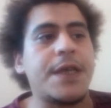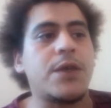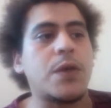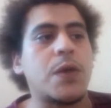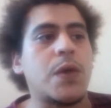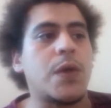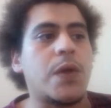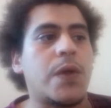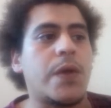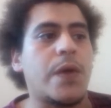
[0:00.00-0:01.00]
Je me vois
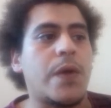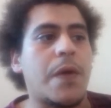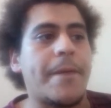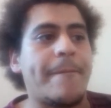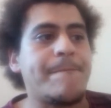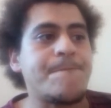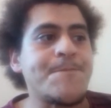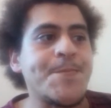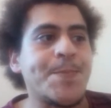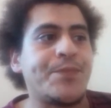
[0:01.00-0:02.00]
pas être hébergé encore
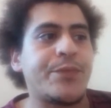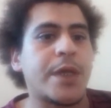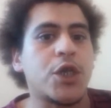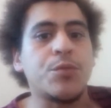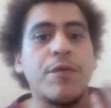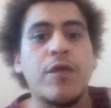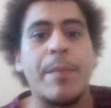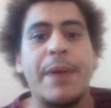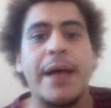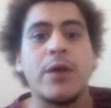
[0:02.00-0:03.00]
une fois par quelqu'un.
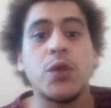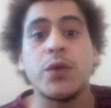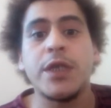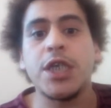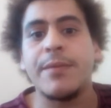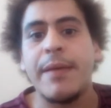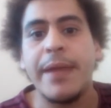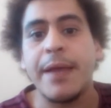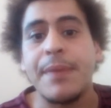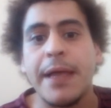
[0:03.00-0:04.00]
Parce que ça m'est déjà
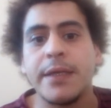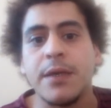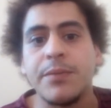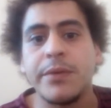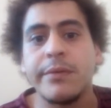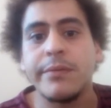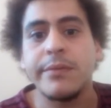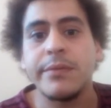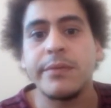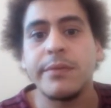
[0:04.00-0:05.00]
arrivé d'être hébergé, euh, j'ai
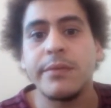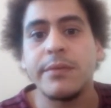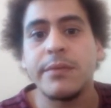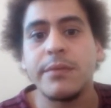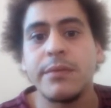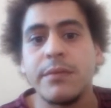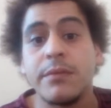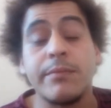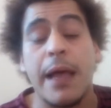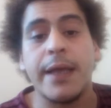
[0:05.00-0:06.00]
déjà été SDF.
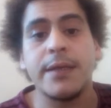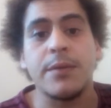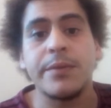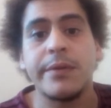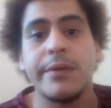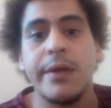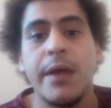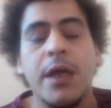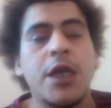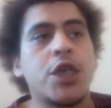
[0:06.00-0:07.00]

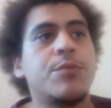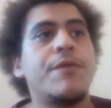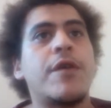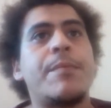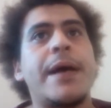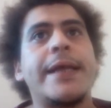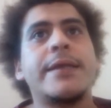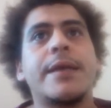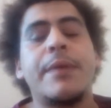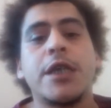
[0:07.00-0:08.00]
Euh, je me vois
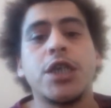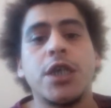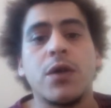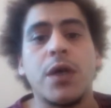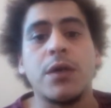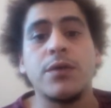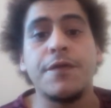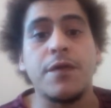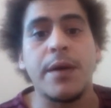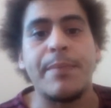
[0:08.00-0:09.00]
pas
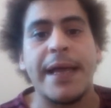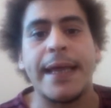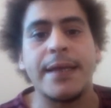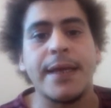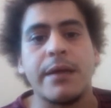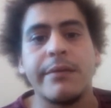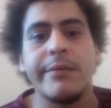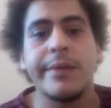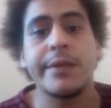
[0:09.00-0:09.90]
quitter